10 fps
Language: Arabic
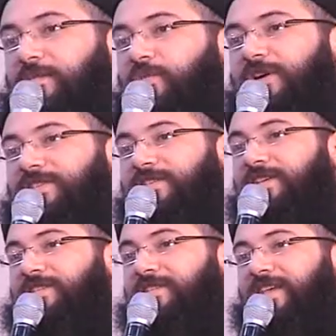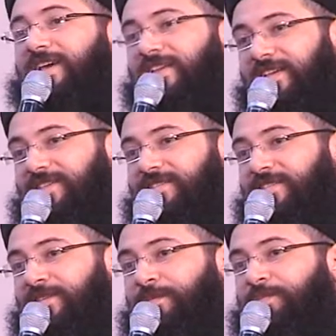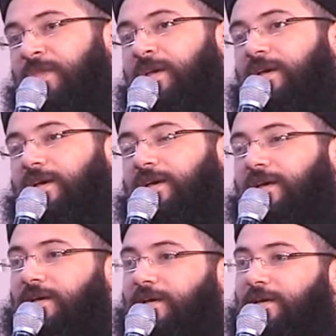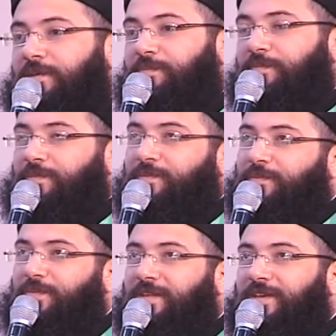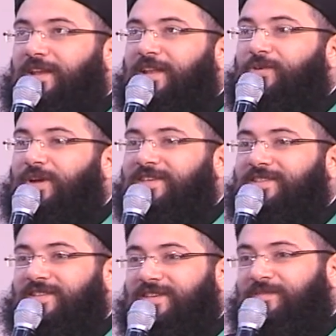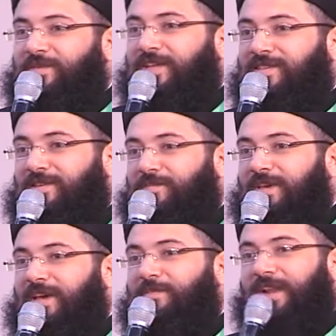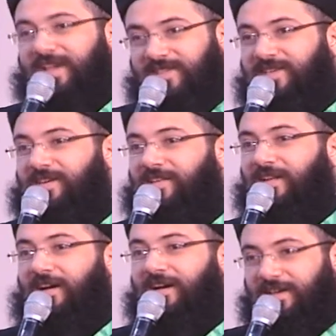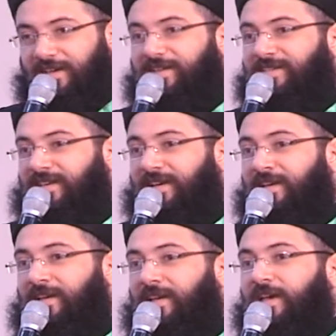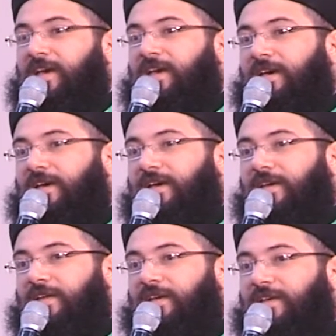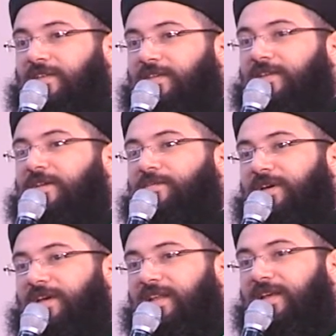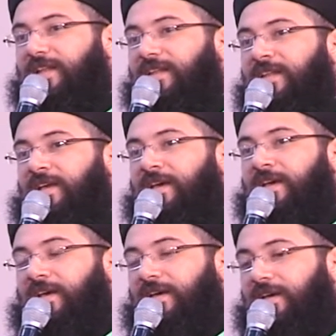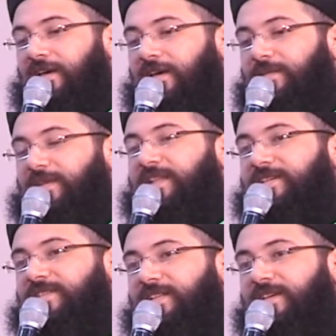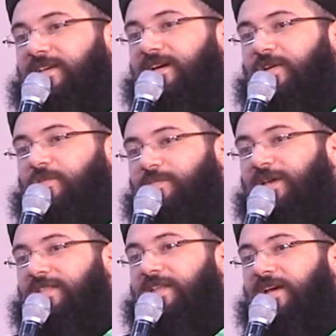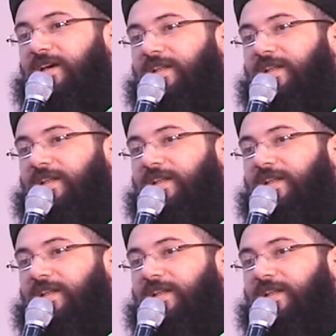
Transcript: بمؤسسة تكريس آآ آآ يا لو جاز التسميه نسميها مركزيه ترعاها الكنيسه آه، آه، تقدر من خلال آه، المدرسه دي او البيت ده